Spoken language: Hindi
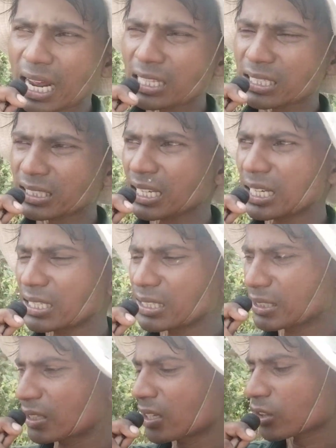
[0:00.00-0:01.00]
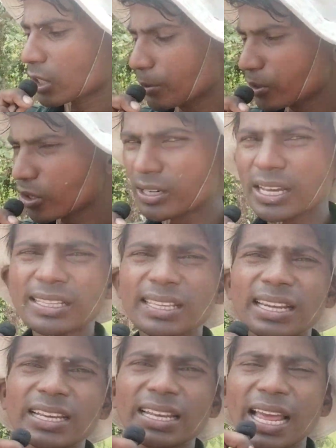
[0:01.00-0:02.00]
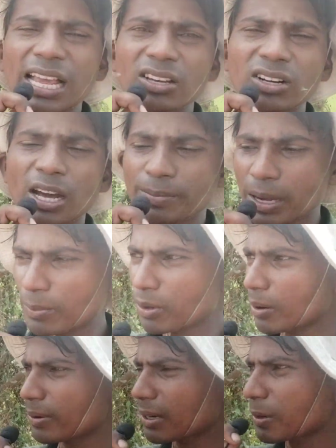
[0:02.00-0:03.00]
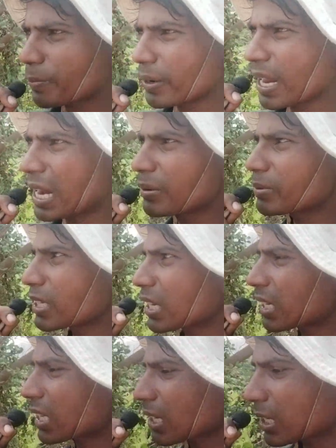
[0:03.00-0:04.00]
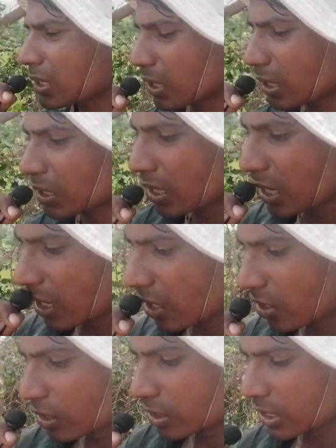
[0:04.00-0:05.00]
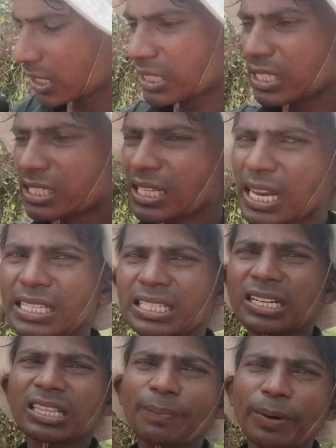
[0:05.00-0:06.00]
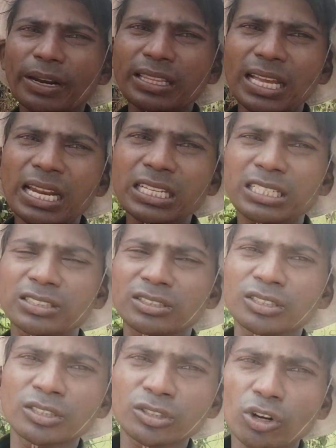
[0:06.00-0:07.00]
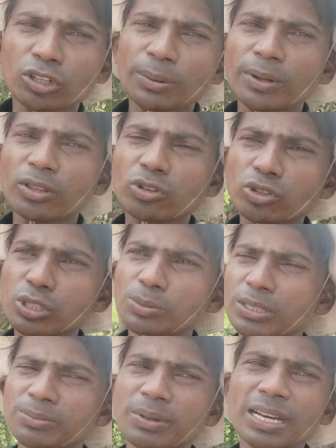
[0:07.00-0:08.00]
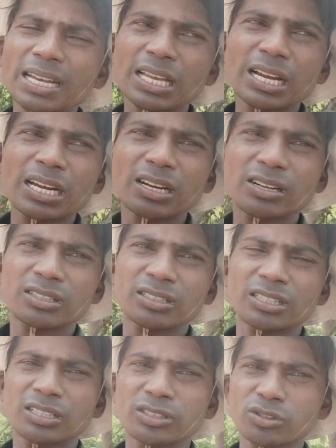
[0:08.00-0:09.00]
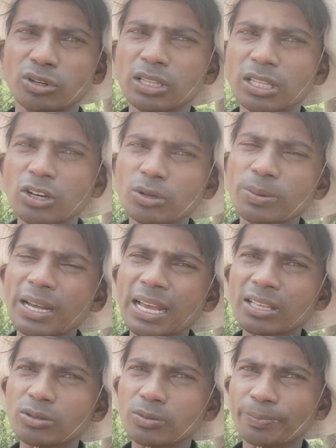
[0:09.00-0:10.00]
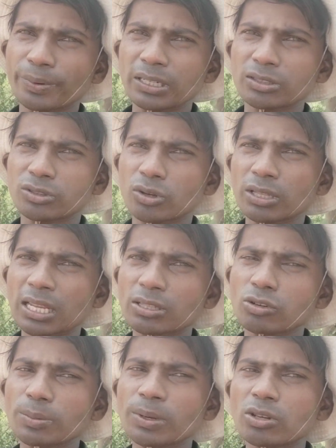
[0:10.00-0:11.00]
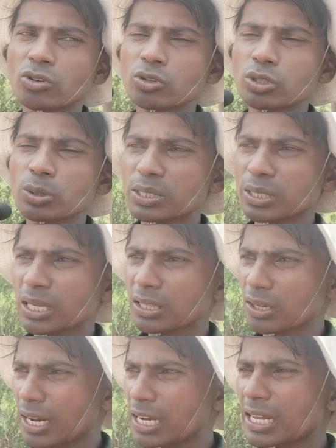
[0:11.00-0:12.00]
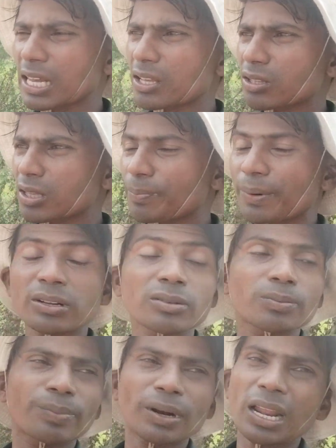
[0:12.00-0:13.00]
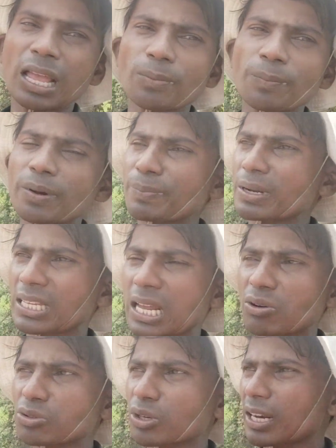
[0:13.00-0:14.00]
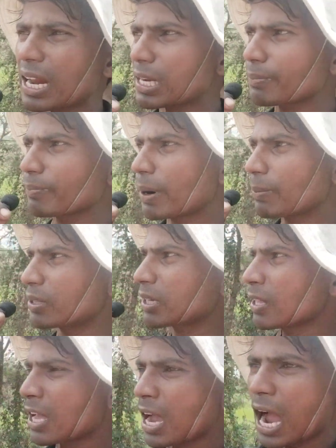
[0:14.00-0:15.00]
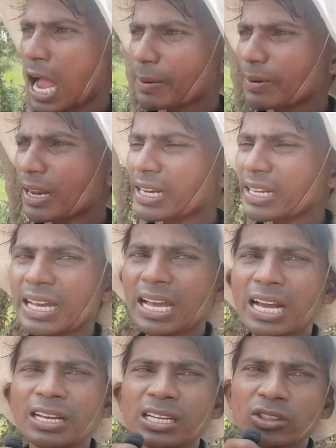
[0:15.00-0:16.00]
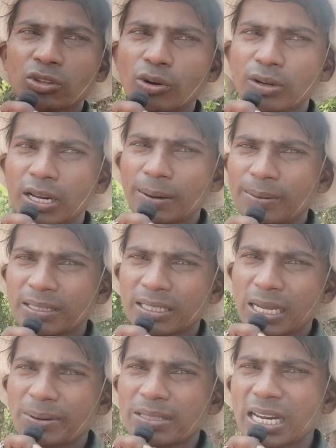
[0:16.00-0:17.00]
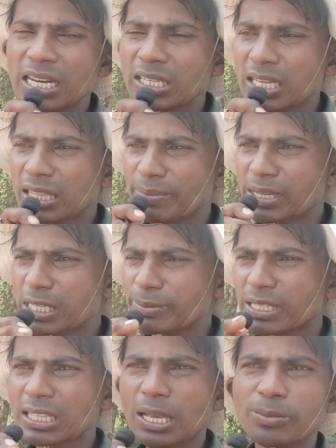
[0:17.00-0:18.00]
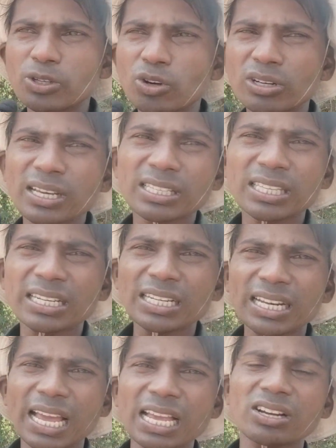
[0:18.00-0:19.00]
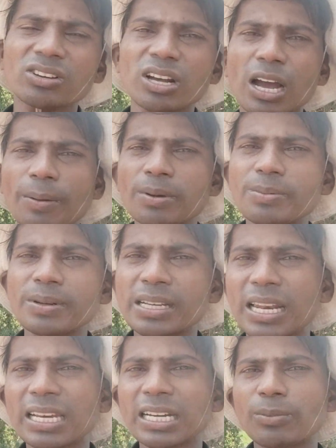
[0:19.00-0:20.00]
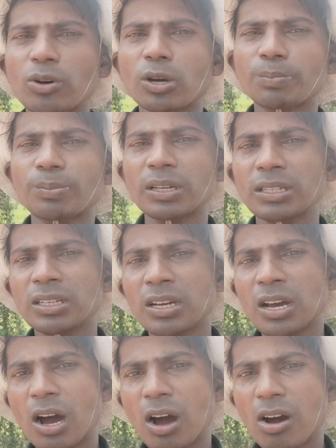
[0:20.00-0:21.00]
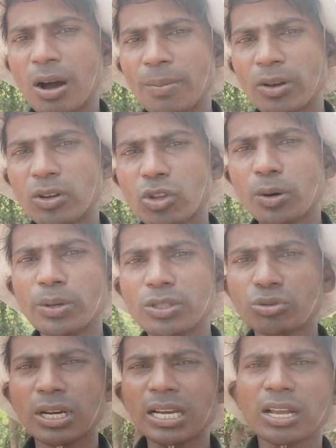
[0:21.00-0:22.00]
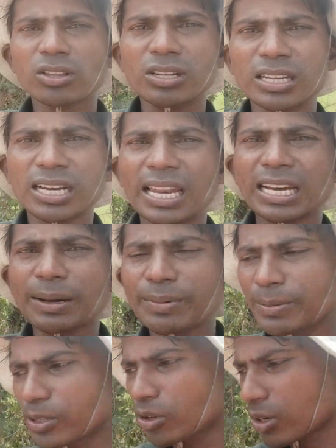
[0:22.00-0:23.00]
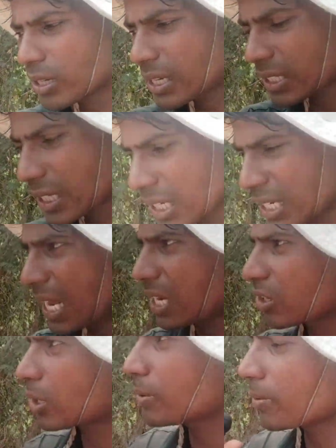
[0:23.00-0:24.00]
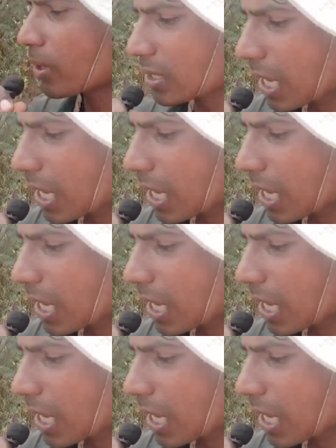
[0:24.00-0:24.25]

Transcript: निकाल सकता है तो वीडियो को देखते रहिए लाइक करो अभी हम लोग को घर पर लाइट भी चल गया था कल और चिंती से लाइट गिर गया था पंद्रह तारीख चौथे में दो सौ चौबीस में गया था हाँ, सोलह तारीख को भी गया था सोलह तारीख छोटे में दो हज़ार चौबीस था तो लाइट गया था रात पर परेशान हो चुका लाइट पब्लिक आज भी लाइट गया है तो केवल जल गया तो मैसेज भेजा था वीडियो को देखते रहिए लाइक करो अभी भी निकलेगा ब्लॉग पर और हम लोग को दो बज चुका है तो निकलेगा अभी वीडियो को देखते रहिए लाइक करो अभी बोले